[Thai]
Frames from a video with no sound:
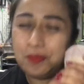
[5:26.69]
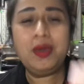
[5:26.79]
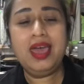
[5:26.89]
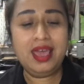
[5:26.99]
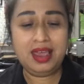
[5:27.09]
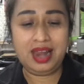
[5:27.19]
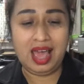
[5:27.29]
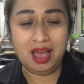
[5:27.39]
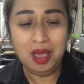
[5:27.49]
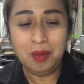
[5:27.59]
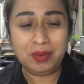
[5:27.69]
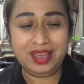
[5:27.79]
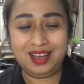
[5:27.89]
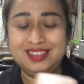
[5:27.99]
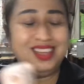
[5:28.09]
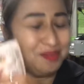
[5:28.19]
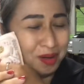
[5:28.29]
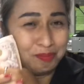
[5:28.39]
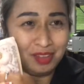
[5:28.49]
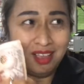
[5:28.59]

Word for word: แม่นะป้าแขกก็จะแบบ